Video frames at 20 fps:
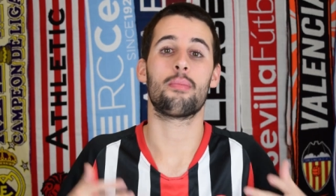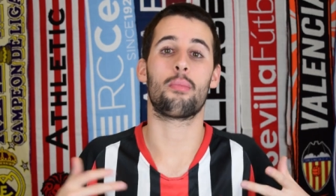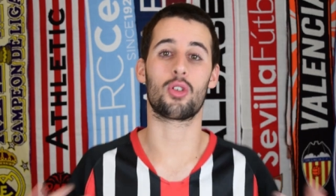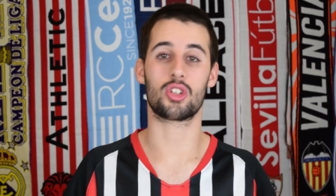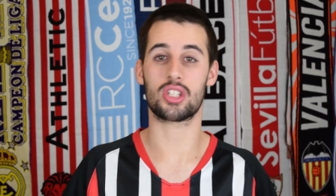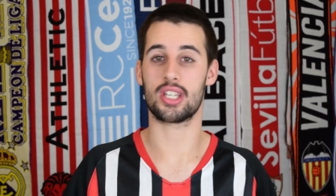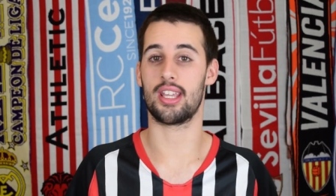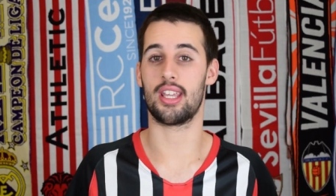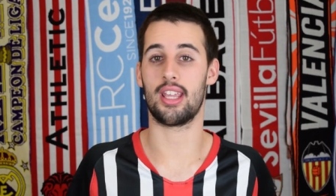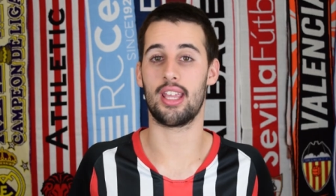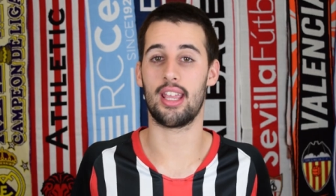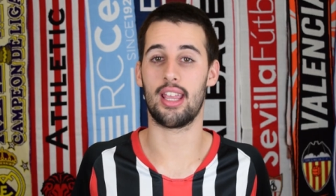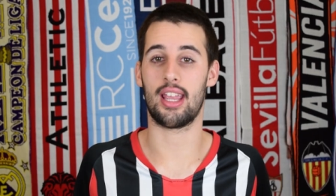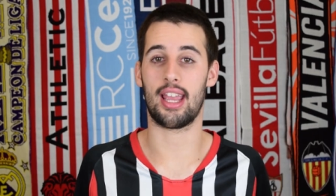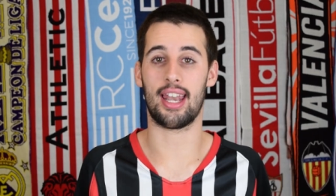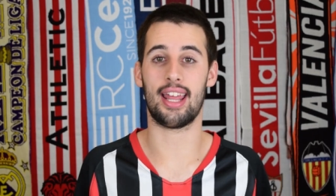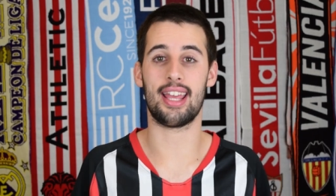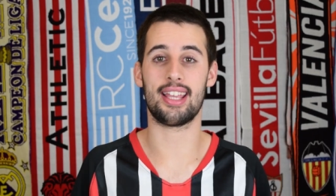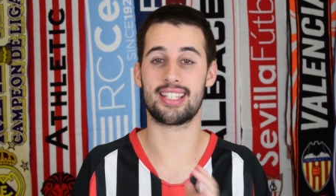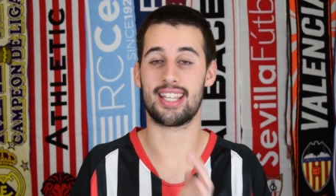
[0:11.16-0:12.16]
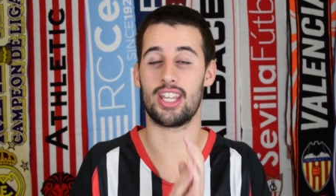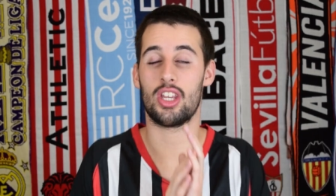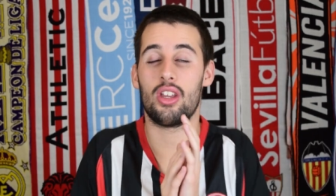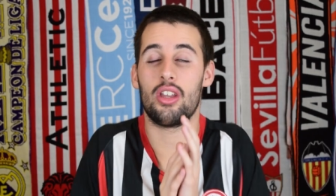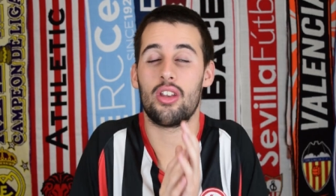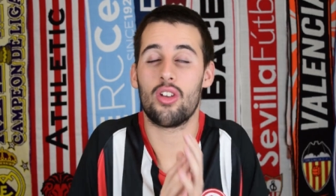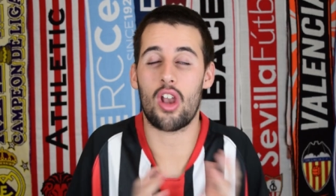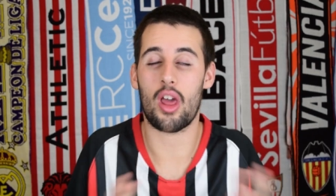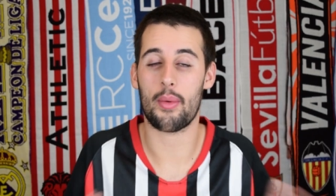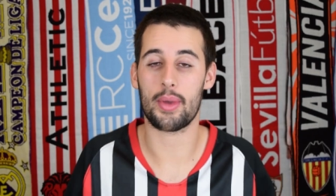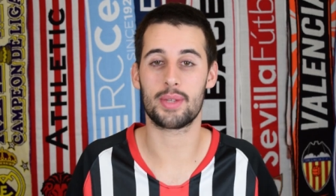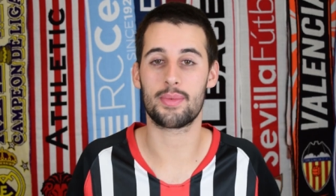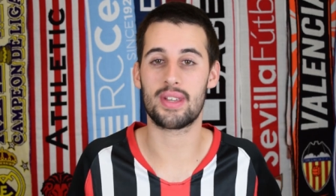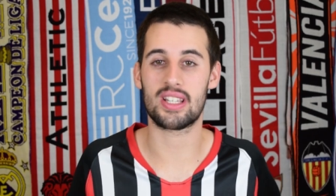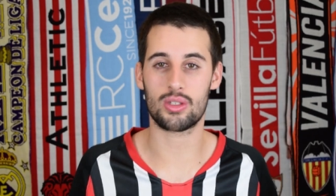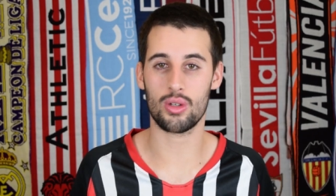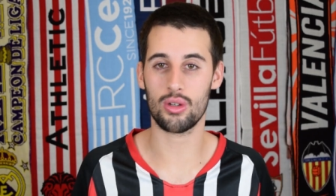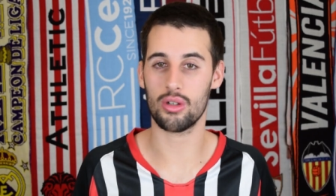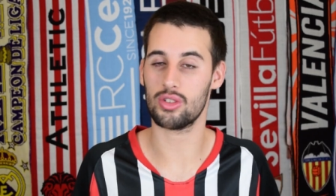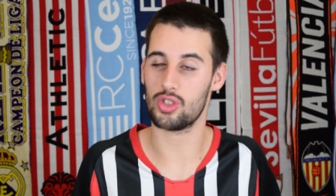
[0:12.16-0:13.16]
Por si queréis, y no lo habéis
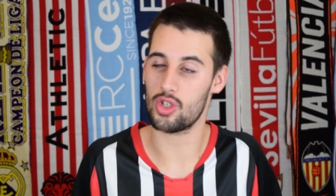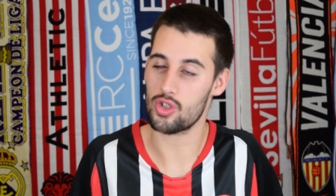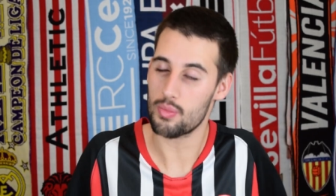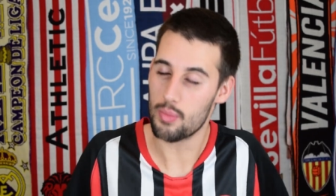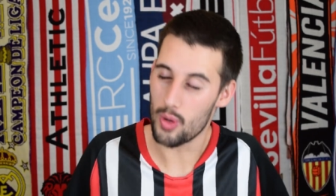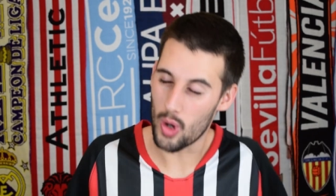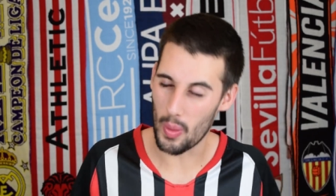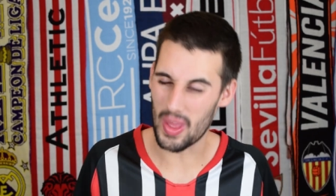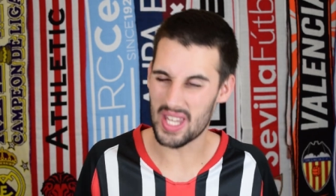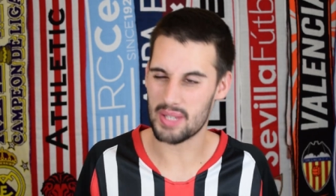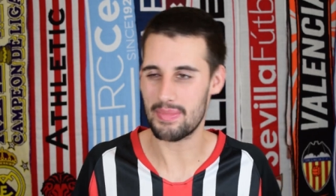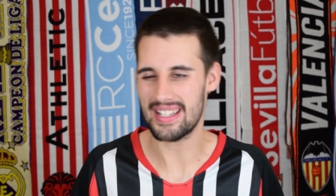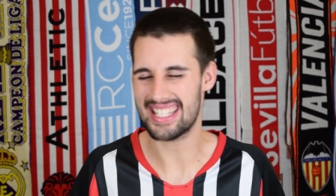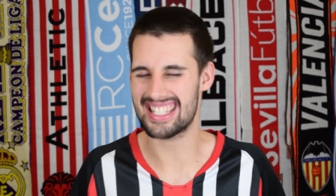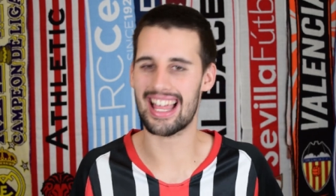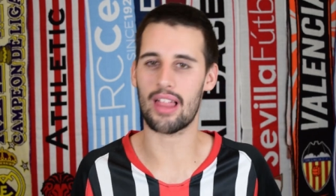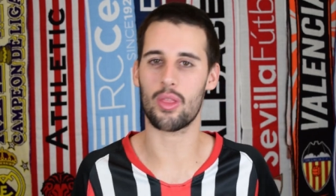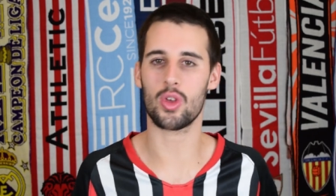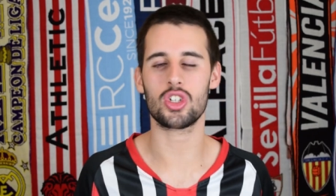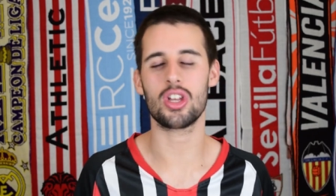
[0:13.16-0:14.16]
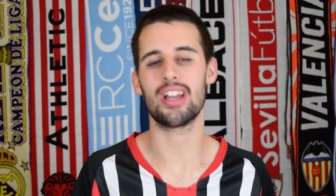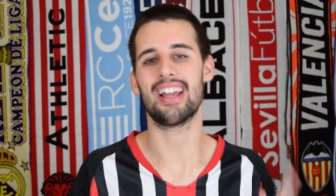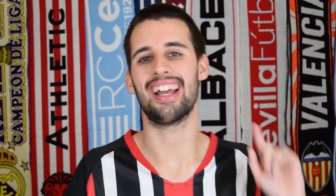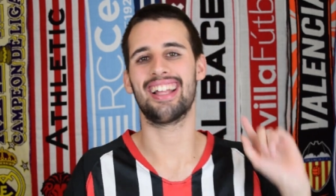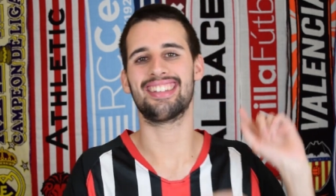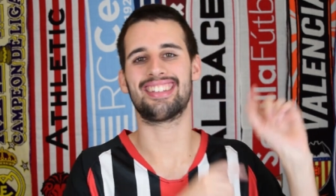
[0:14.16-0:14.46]
visto, sois un poco despistados,